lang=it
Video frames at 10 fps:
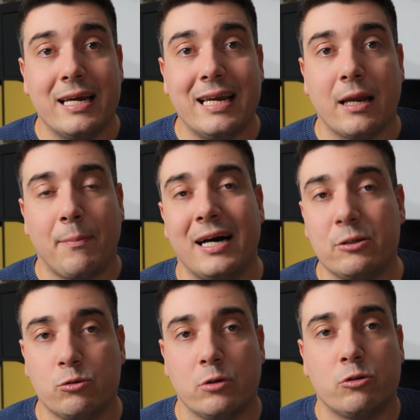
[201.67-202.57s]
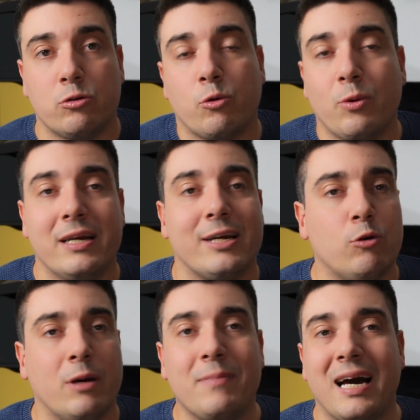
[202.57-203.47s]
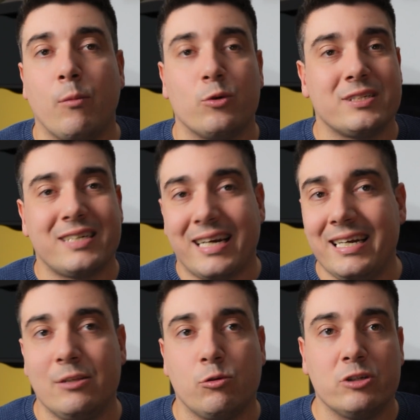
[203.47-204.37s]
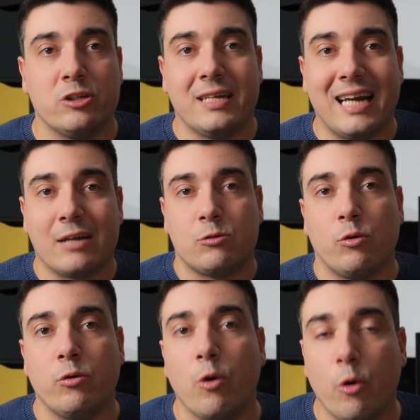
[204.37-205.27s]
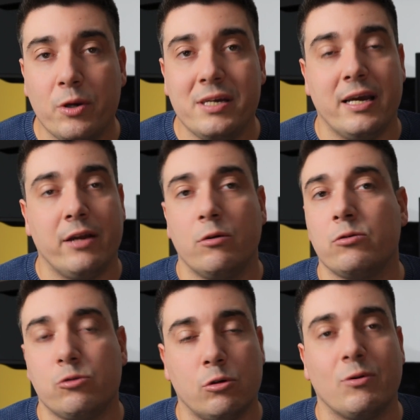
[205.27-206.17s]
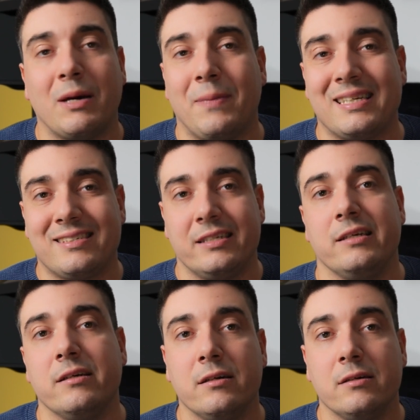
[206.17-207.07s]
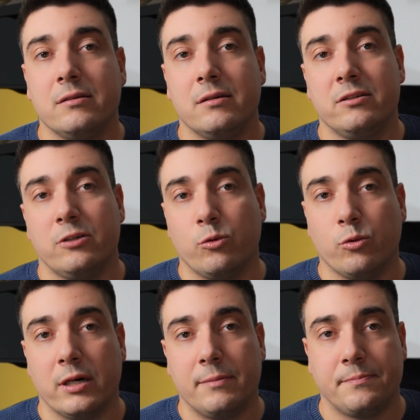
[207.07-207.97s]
e la password sono quelle che noi abbiamo scritto e generato noi e non sono una passkey sicura.